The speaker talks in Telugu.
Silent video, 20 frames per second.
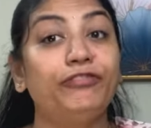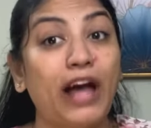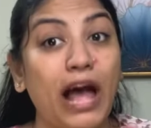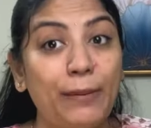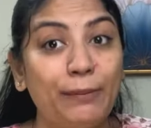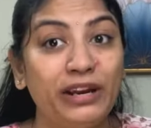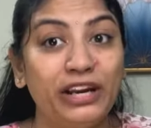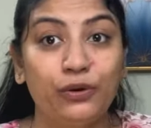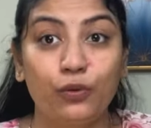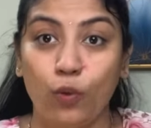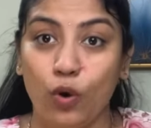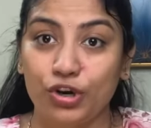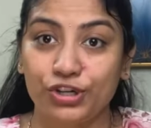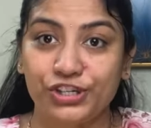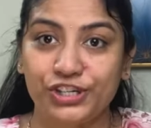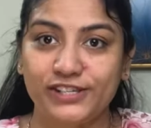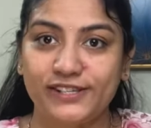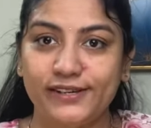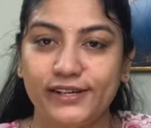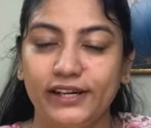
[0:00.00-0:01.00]
ఫ్యాబ్రిక్
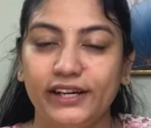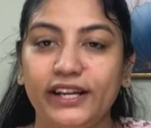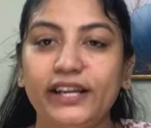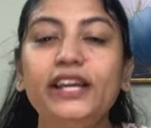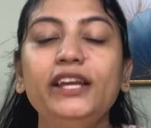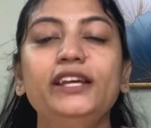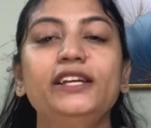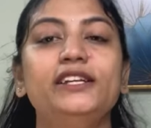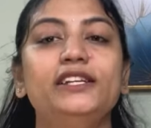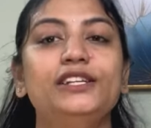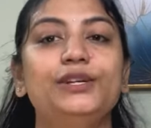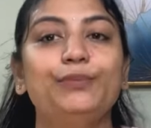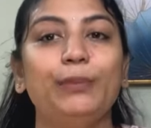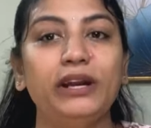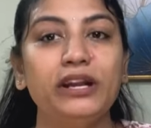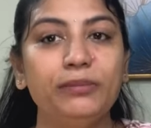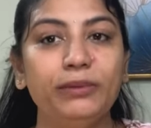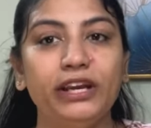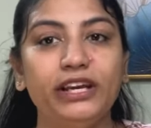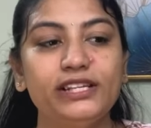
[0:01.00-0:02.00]
వాషెస్ అండి
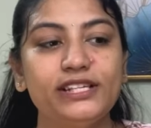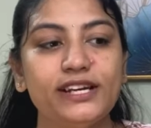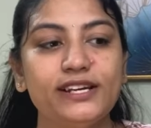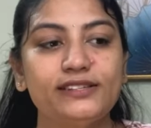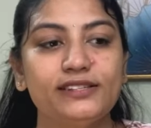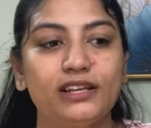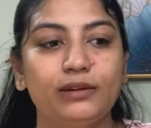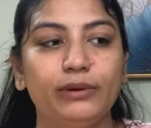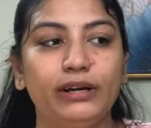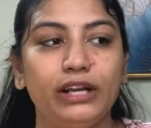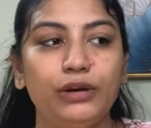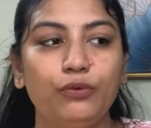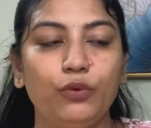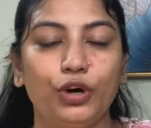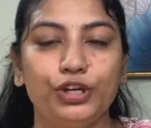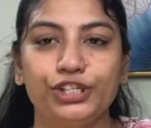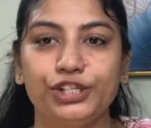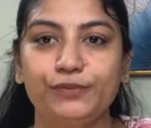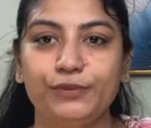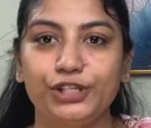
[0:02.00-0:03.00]
మనం ఏం చేస్తామంటే
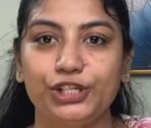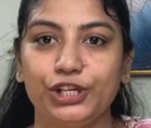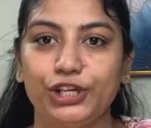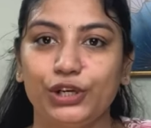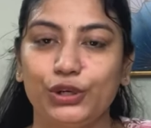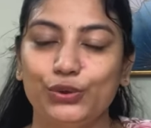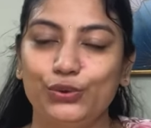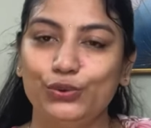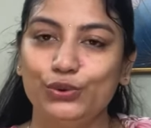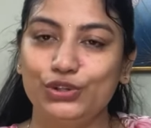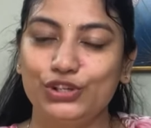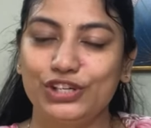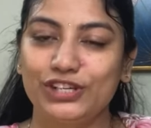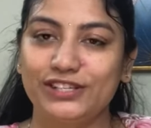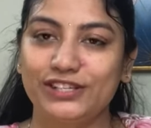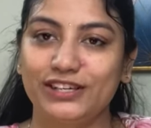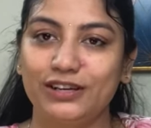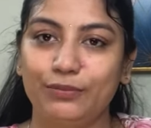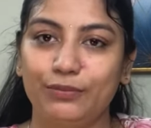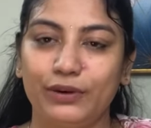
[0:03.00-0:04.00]
వాషింగ్ మిషన్లో యూజ్
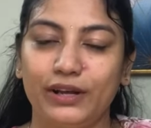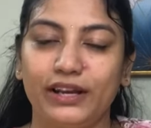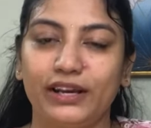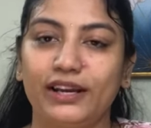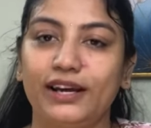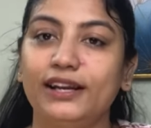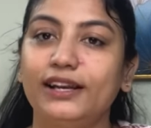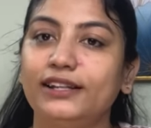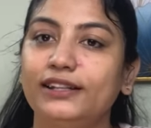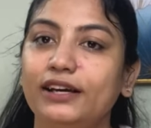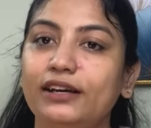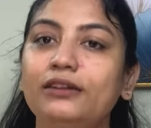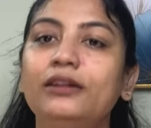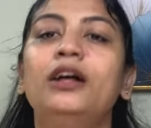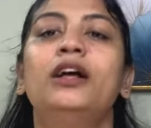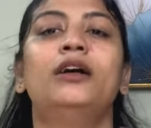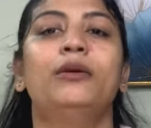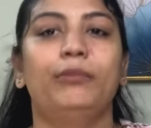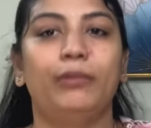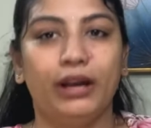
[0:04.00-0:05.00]
చేసేటప్పుడైనా లేదా
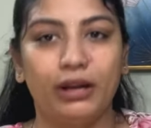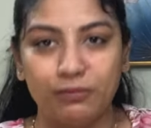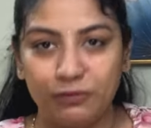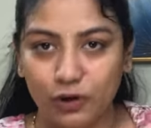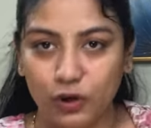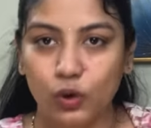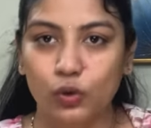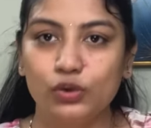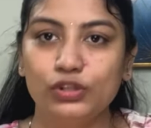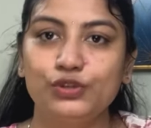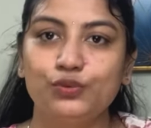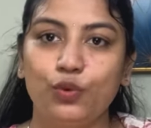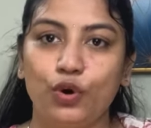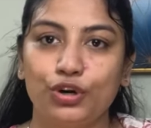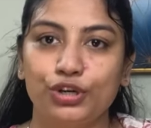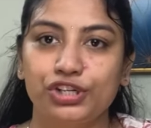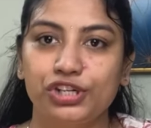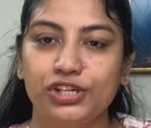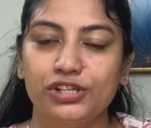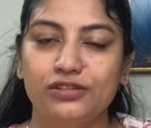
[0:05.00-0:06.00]
మనం క్లోత్స్
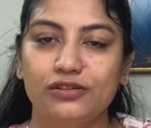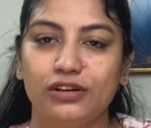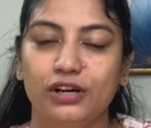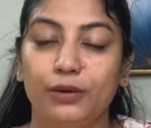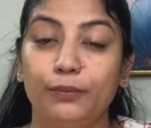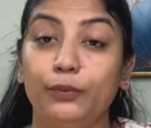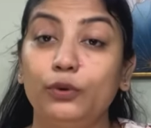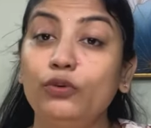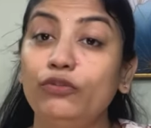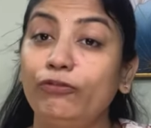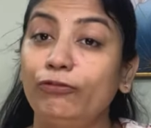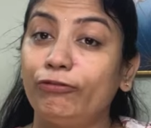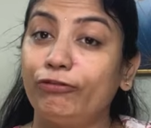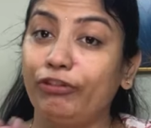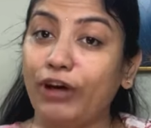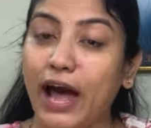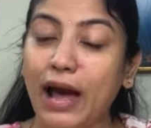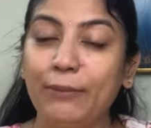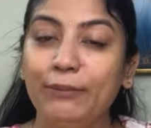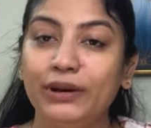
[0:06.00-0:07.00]
వాష్ చేసుకున్నప్పుడు
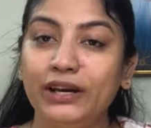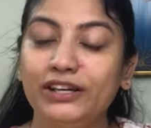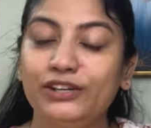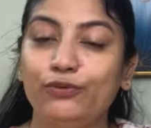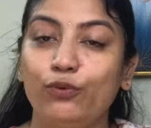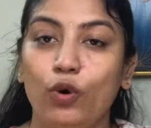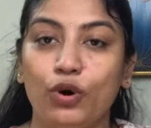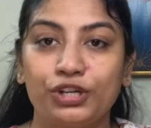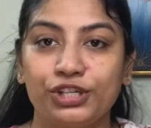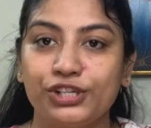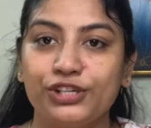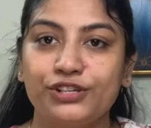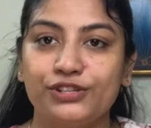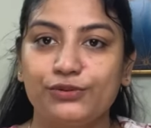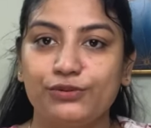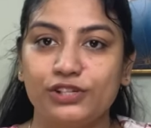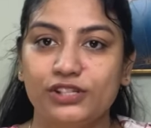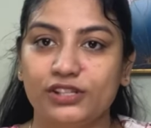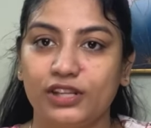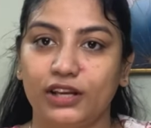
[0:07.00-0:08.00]
ఫ్యాబ్రిక్ వాషర్స్
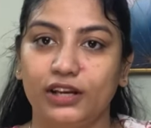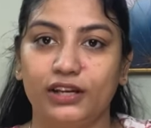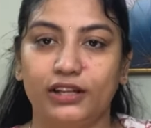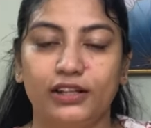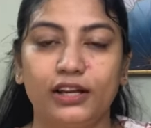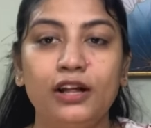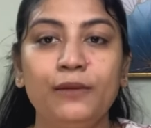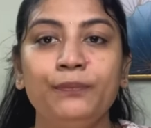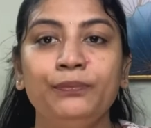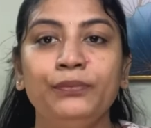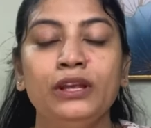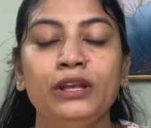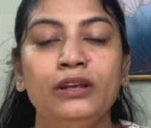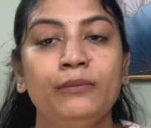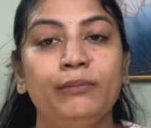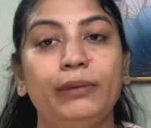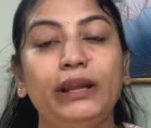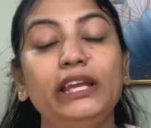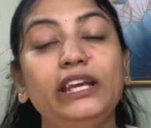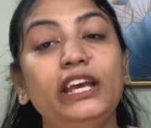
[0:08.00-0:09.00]
వస్తాయి కదా
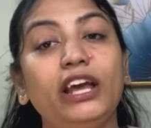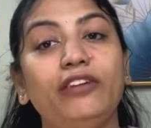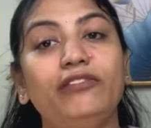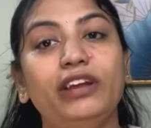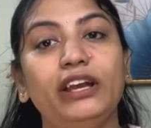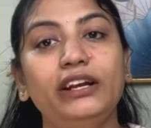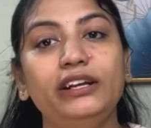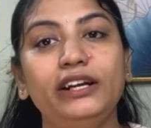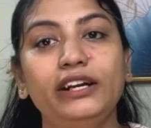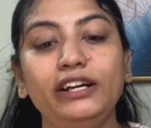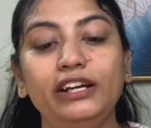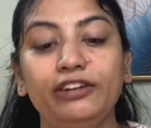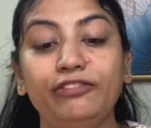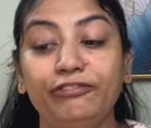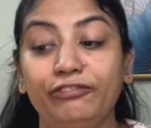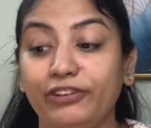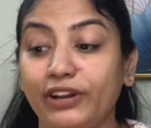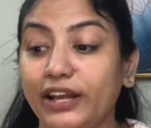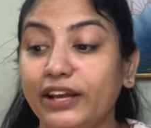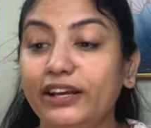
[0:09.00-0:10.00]
మనకి అవి ఏంటంటే
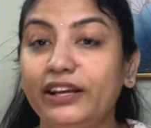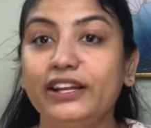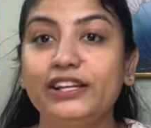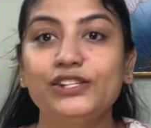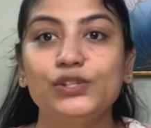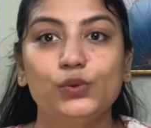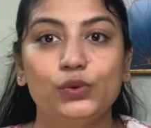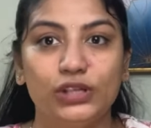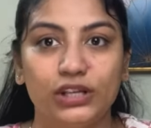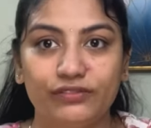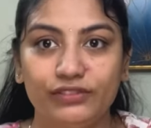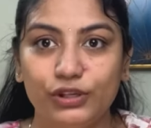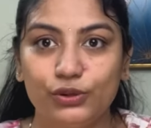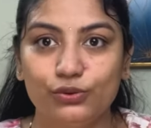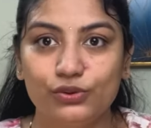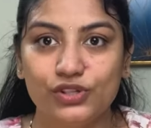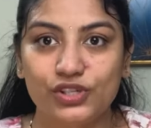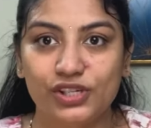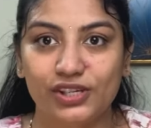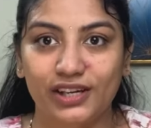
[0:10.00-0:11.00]
ఫ్రాగ్రెన్స్ ఉన్నవి
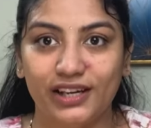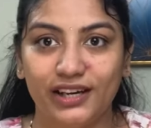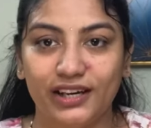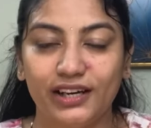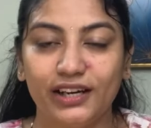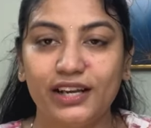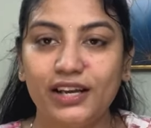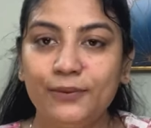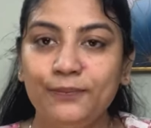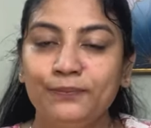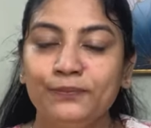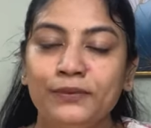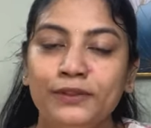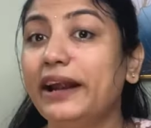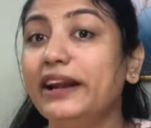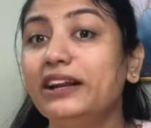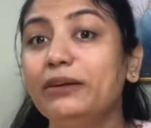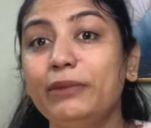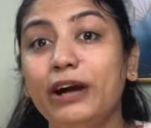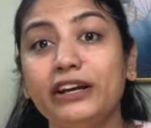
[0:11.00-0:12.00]
యూజ్ చేయండి
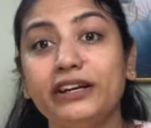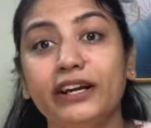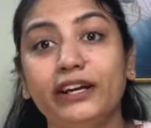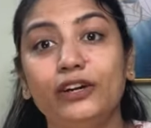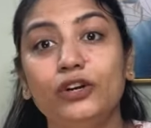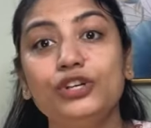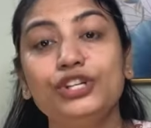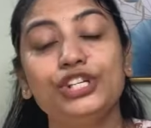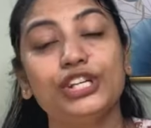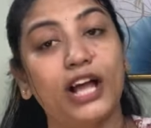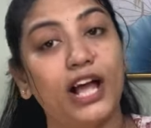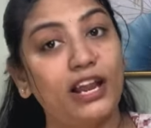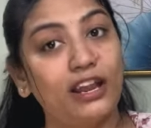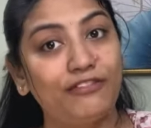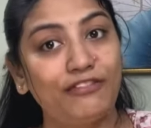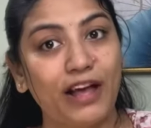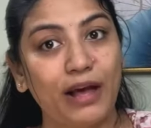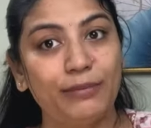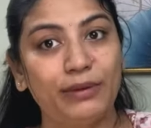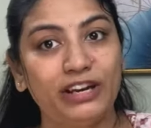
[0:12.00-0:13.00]
బయట మార్కెట్లో చాలా
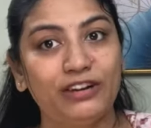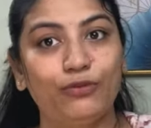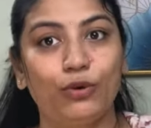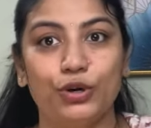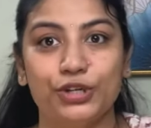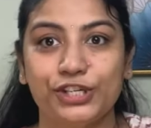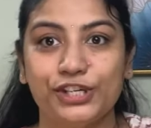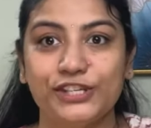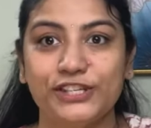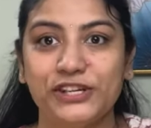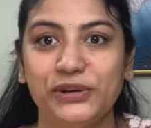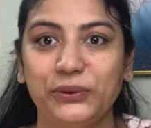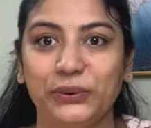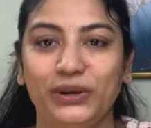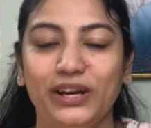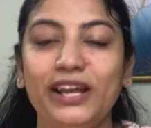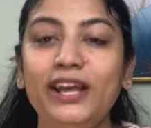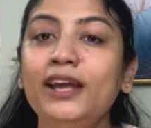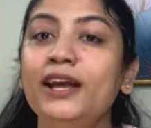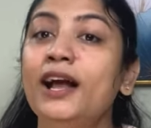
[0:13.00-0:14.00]
ఫ్యాబ్రిక్ వాషెస్
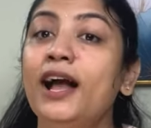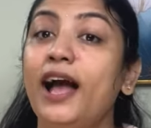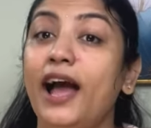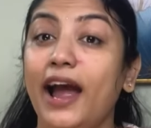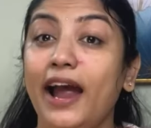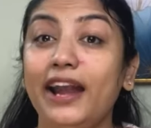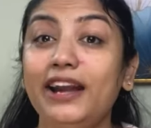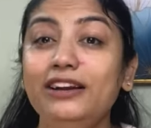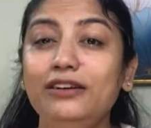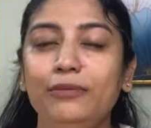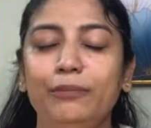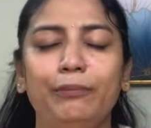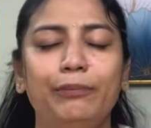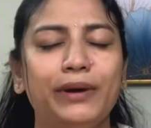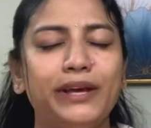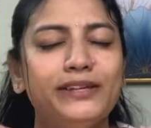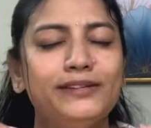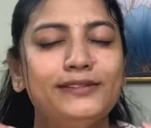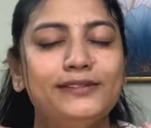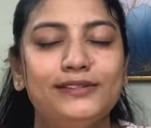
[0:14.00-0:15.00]
ఉన్నాయి అండ్
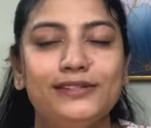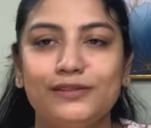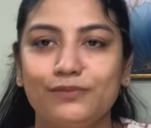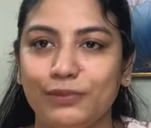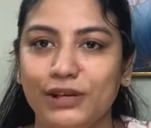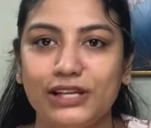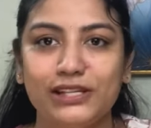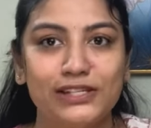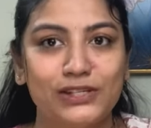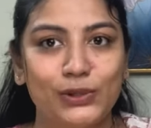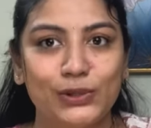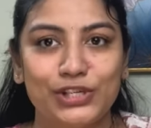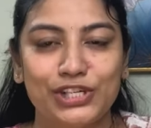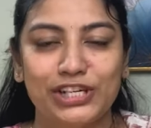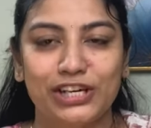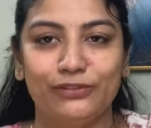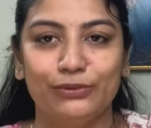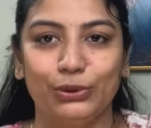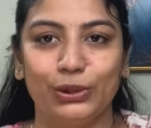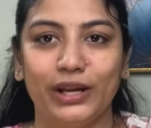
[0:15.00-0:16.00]
బెస్ట్ స్మెల్స్
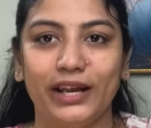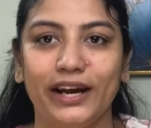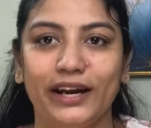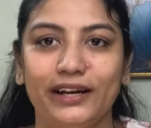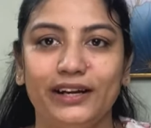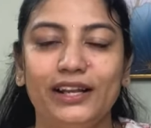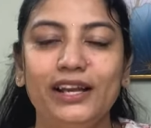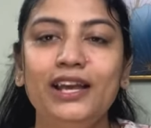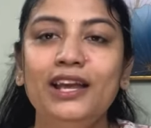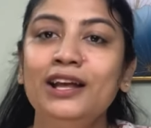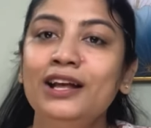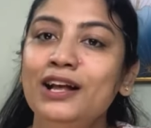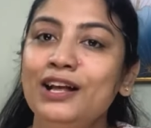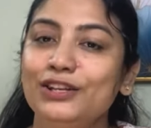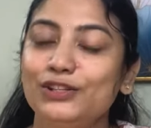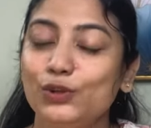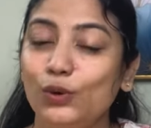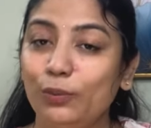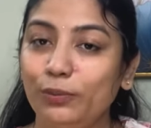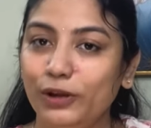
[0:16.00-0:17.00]
వచ్చేవి ఉన్నాయండి
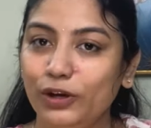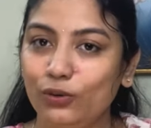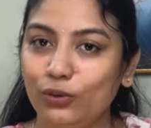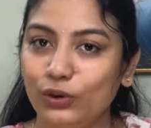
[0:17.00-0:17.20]
సో మీకు